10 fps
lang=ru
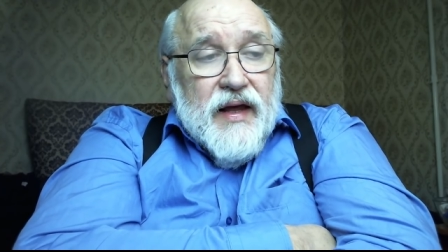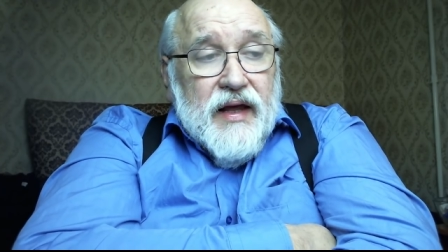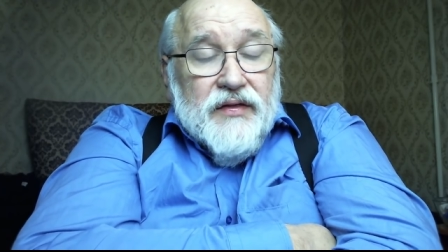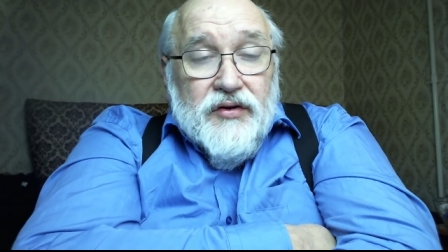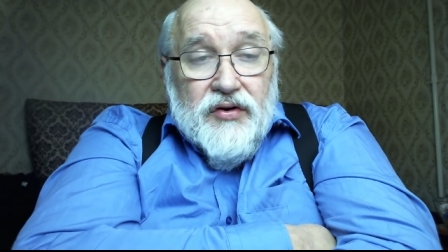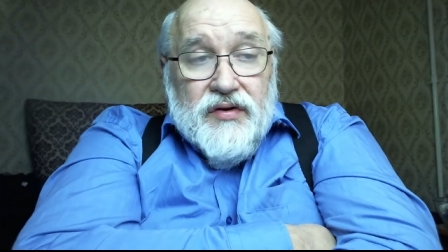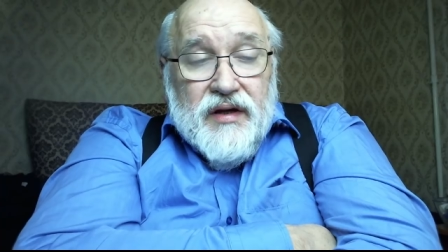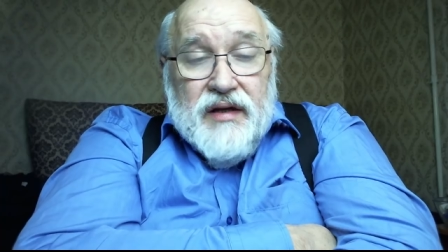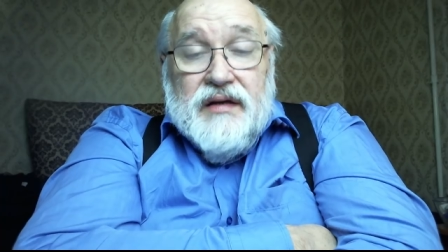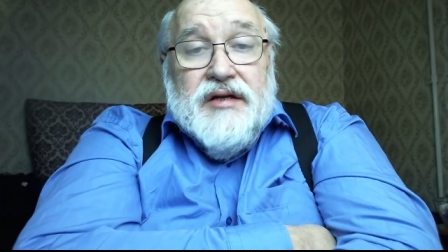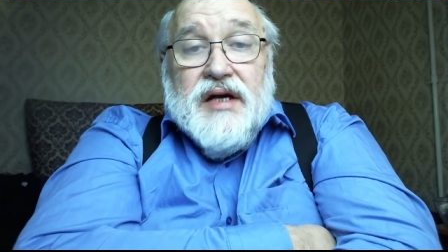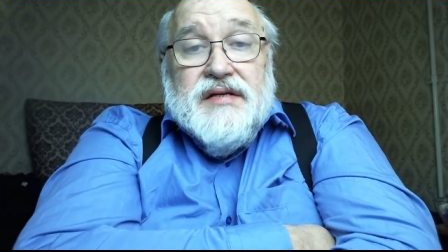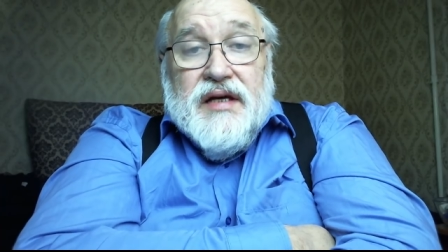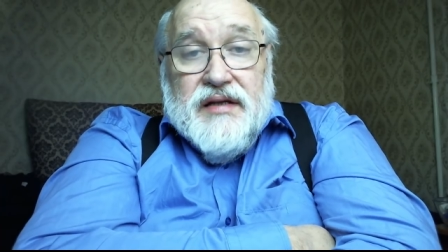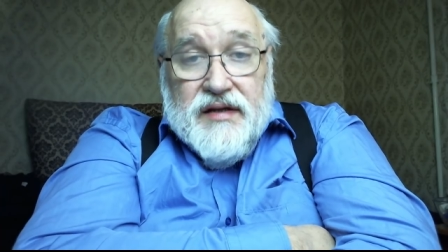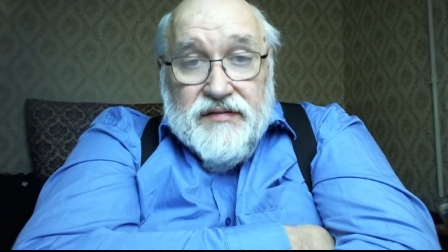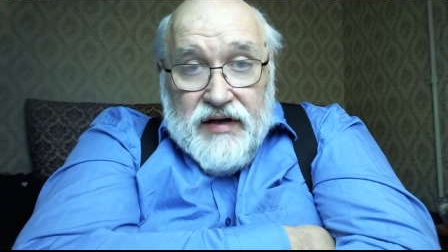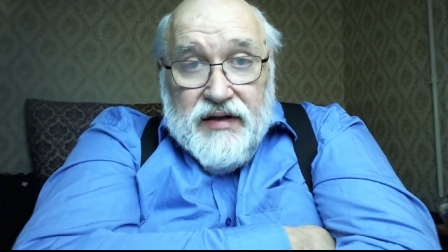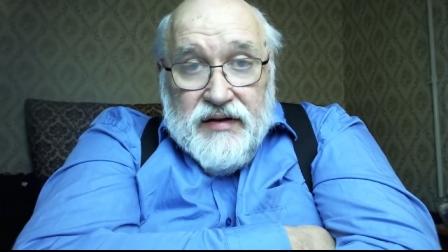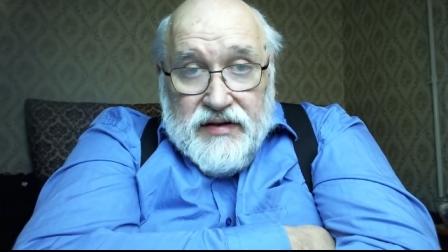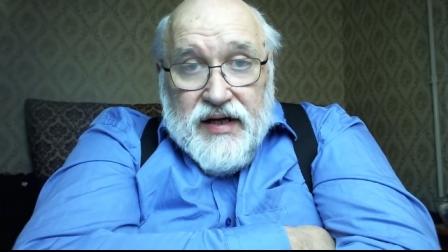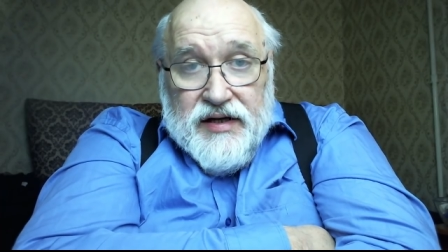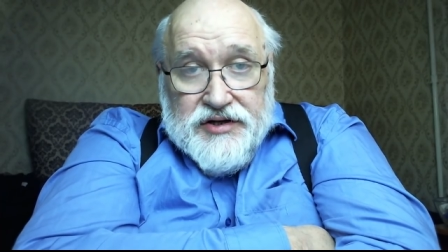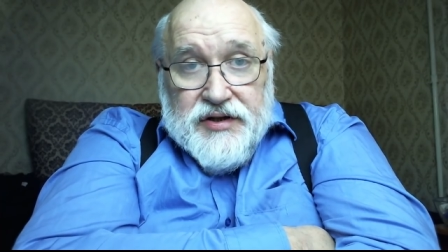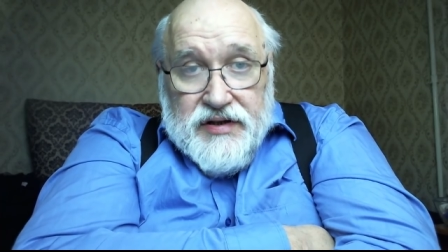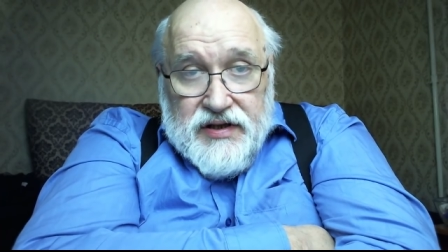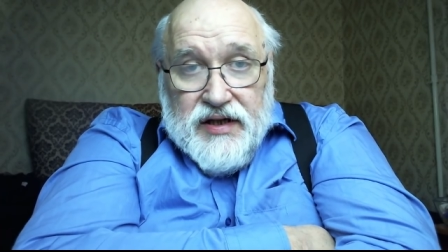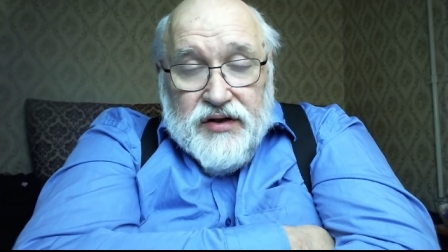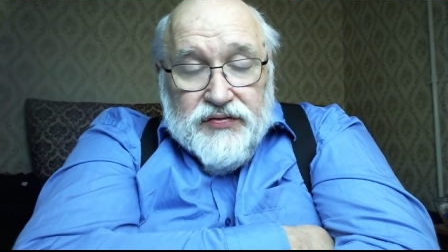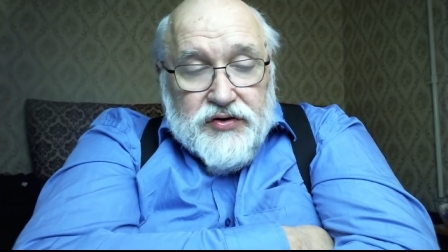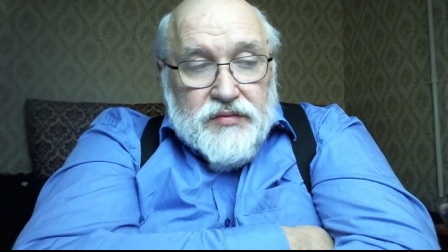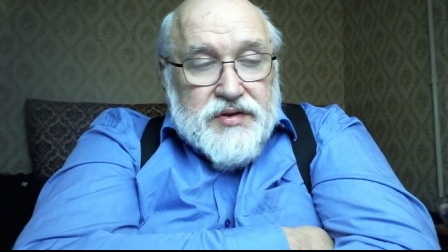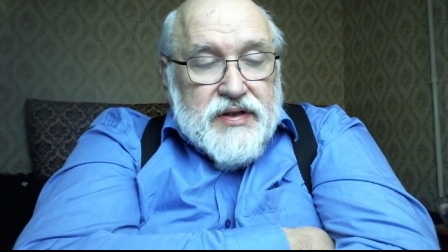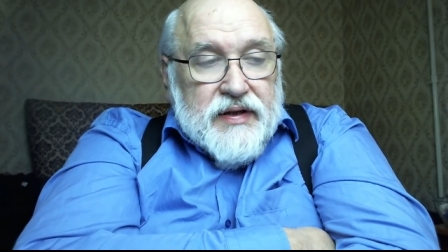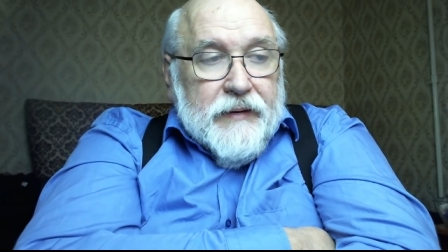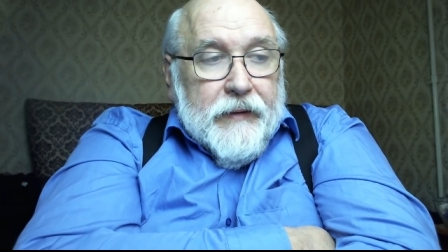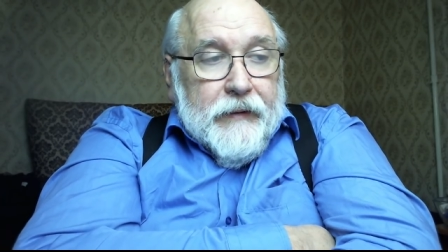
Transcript: Но и часто это творила католическая церковь в том числе.